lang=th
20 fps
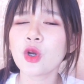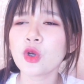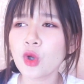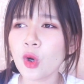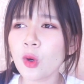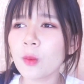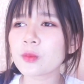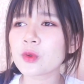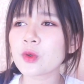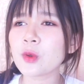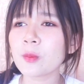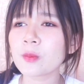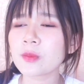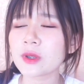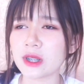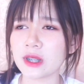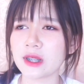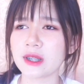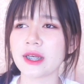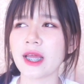นุ่มชุ่ม
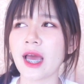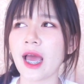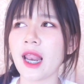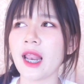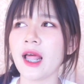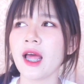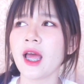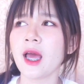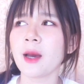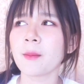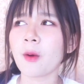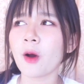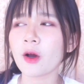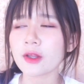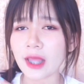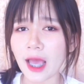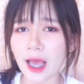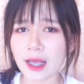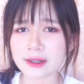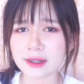ชื้นนะคะพอ
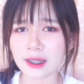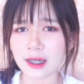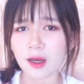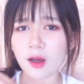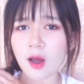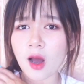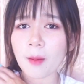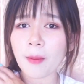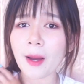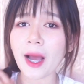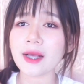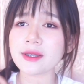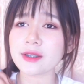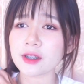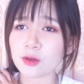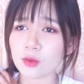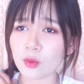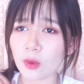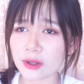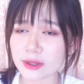ทาเสร็จแล้วก็ผ้าเช็
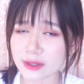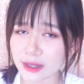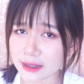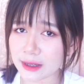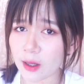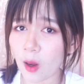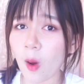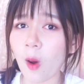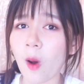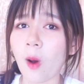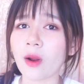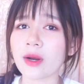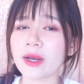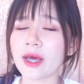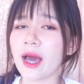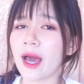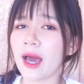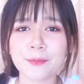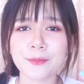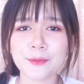ดตัวเช็ดออก
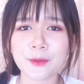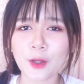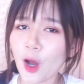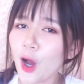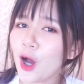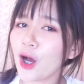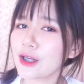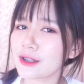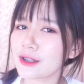นะคะก็